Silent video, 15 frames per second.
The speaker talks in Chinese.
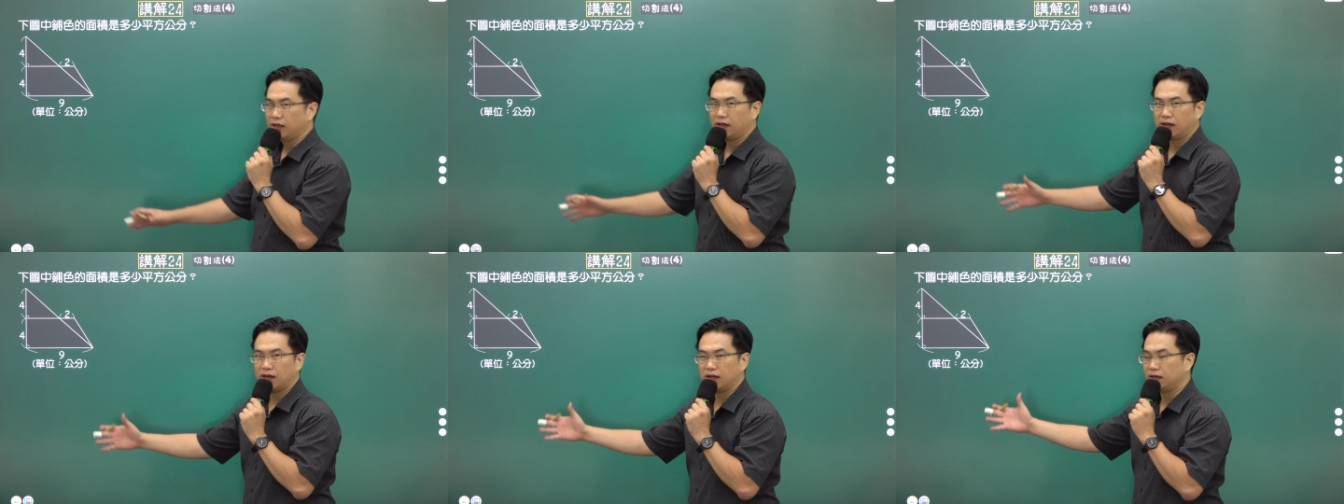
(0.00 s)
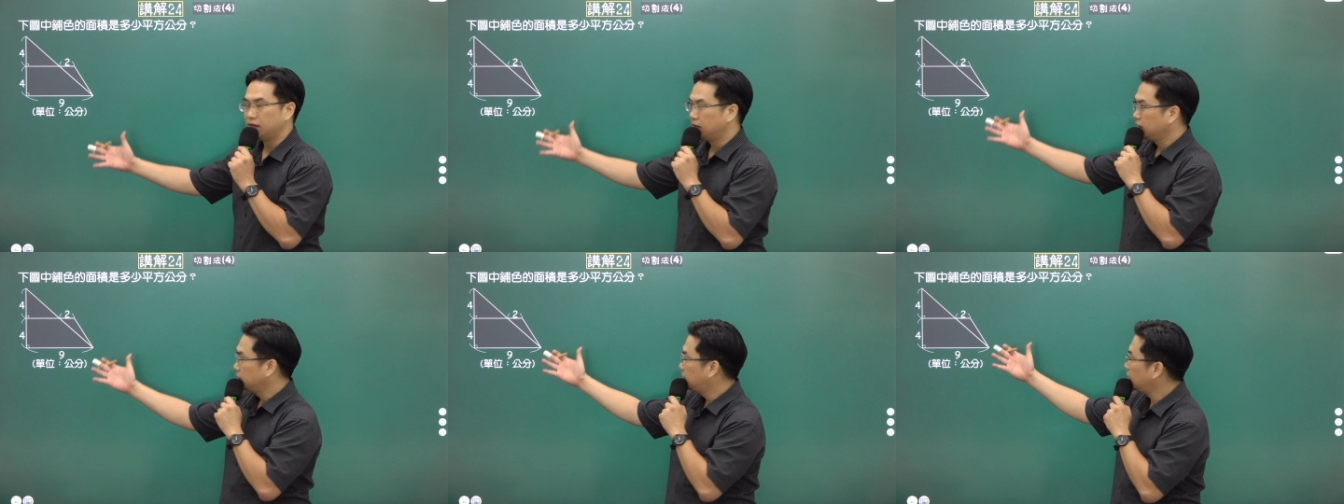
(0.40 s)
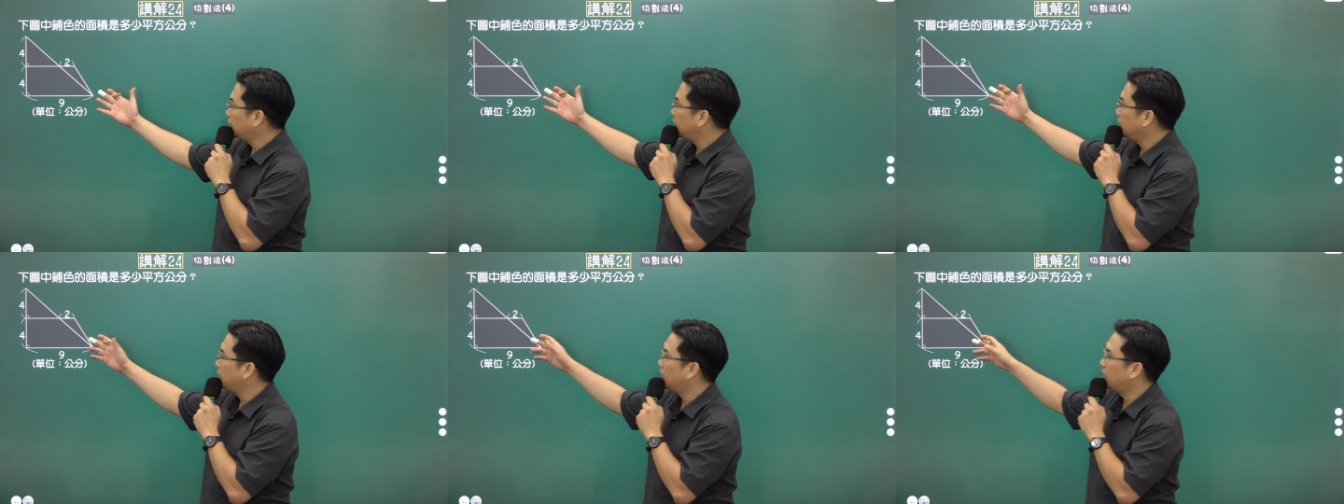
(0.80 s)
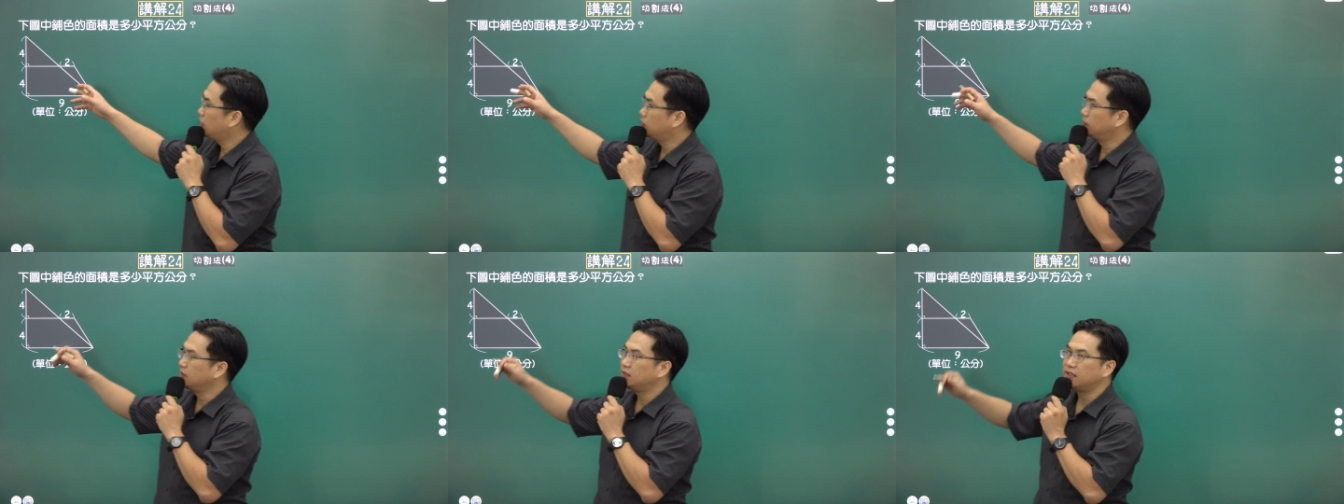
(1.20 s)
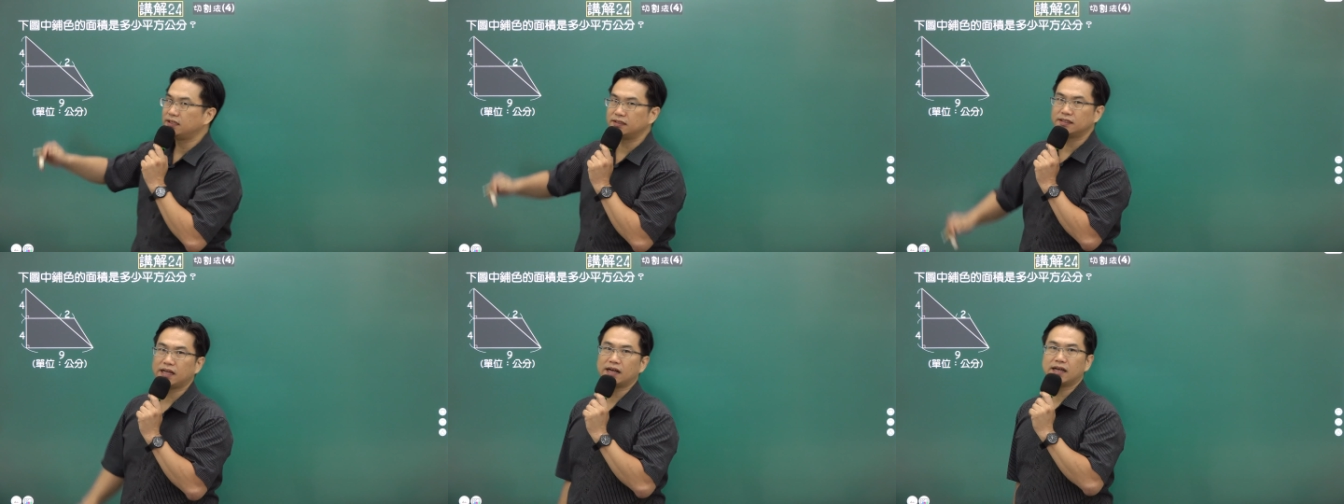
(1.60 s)
啊，这里呢，我们
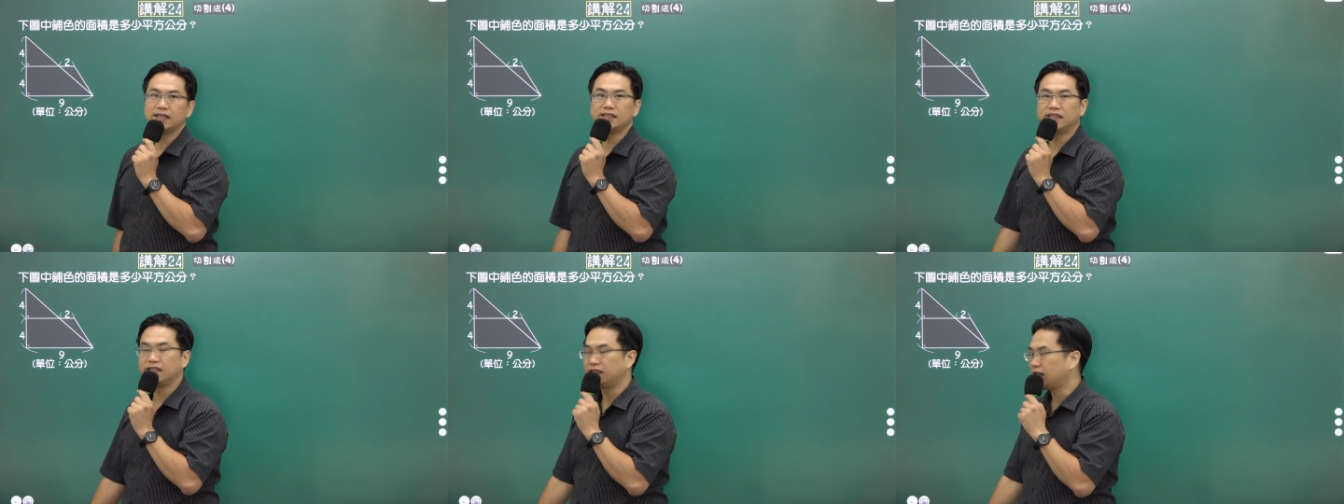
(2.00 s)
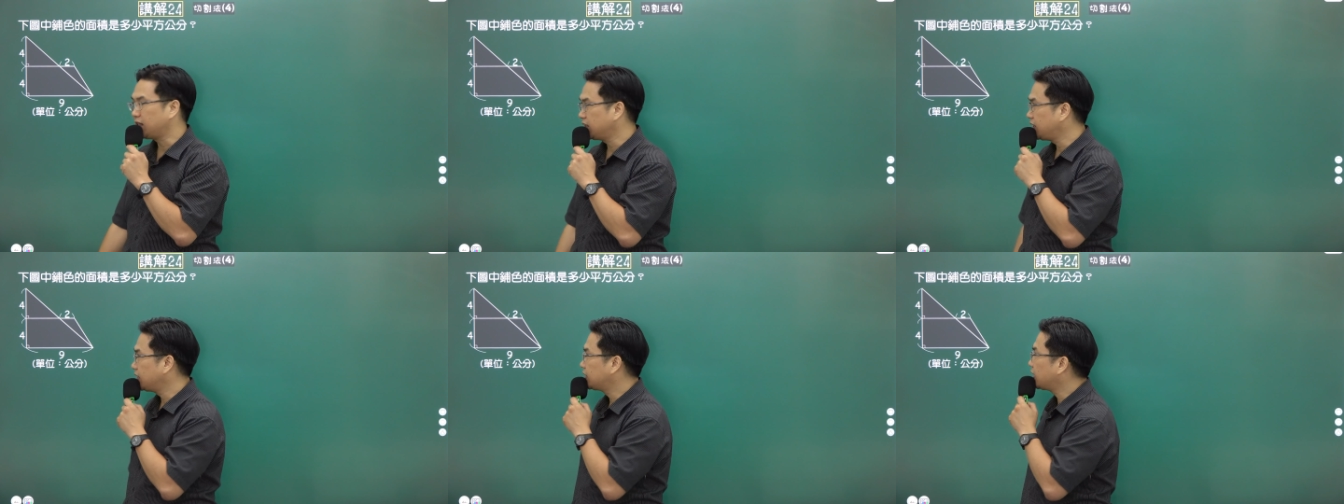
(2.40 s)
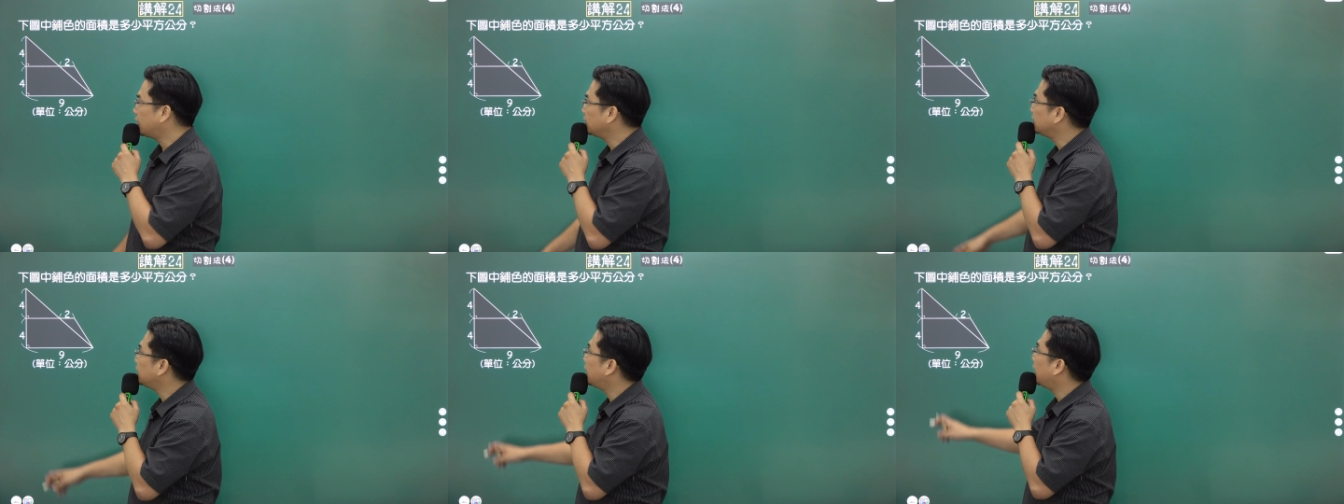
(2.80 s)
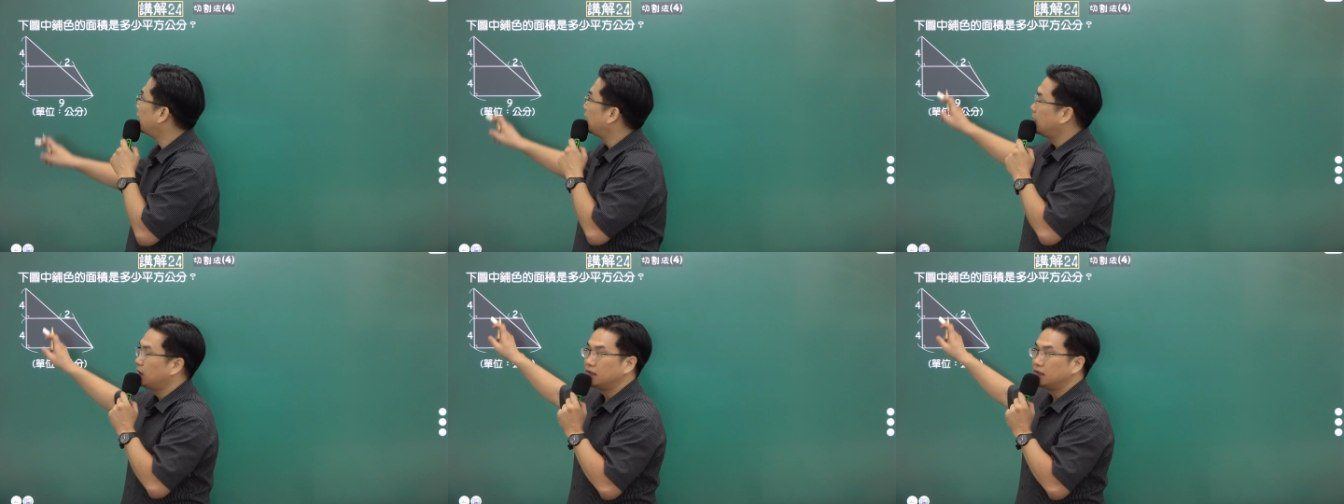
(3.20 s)
先大概简单介绍一下，